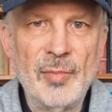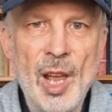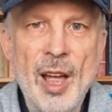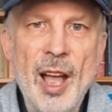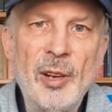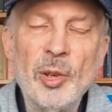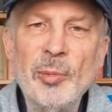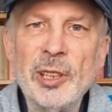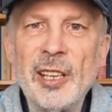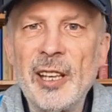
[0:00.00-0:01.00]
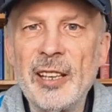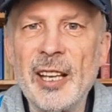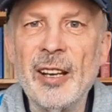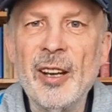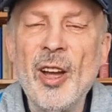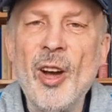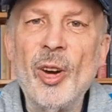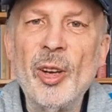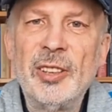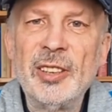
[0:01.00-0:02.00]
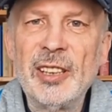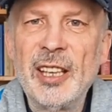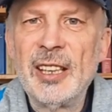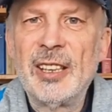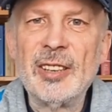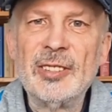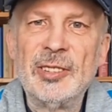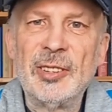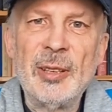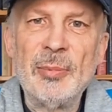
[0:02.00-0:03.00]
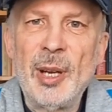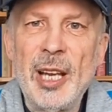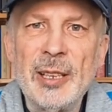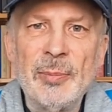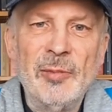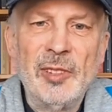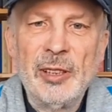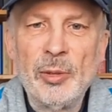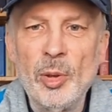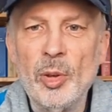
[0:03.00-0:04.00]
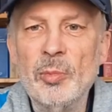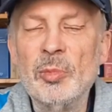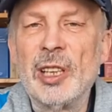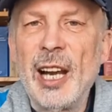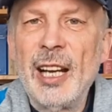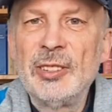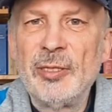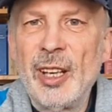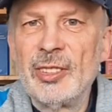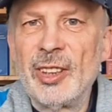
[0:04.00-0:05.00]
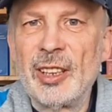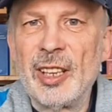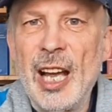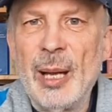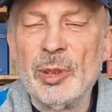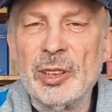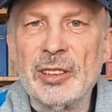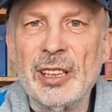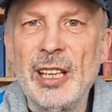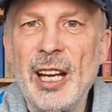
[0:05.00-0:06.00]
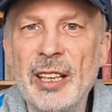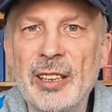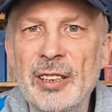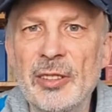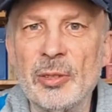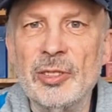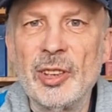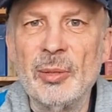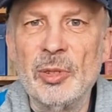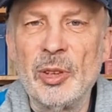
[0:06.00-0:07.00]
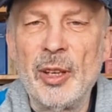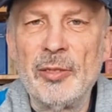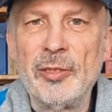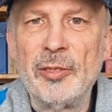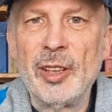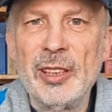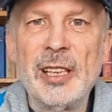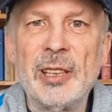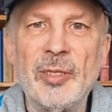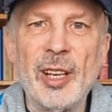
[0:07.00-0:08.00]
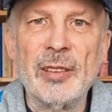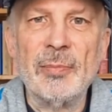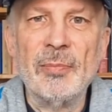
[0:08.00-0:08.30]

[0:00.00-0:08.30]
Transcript: Hallo miteinander. Heute geht es in meinem Video um Glasfaserkabel, die gerade in unserem Dorf verlegt werden.